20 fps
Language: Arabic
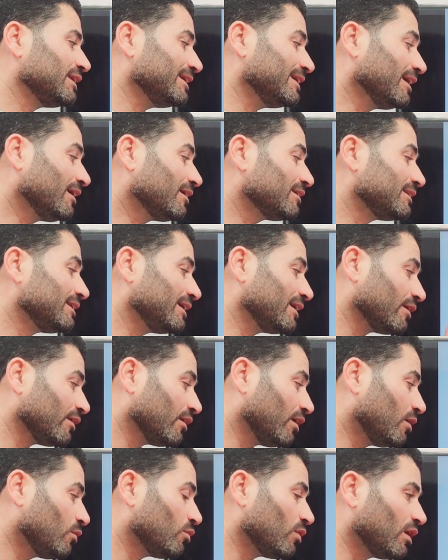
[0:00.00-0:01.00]
ليقضي
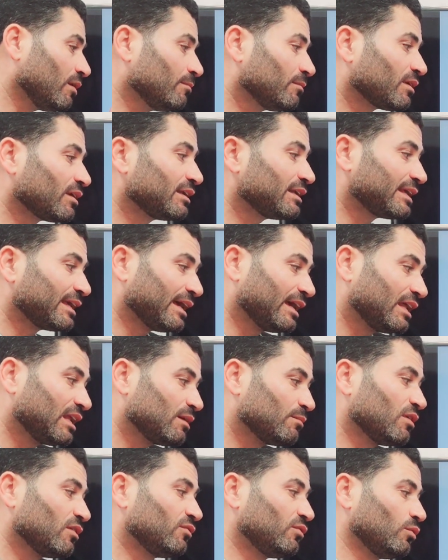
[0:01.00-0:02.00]
الله أمرا
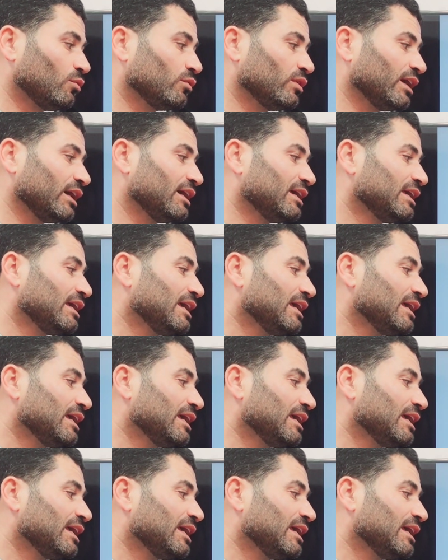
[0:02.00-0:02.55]
كان مفعولا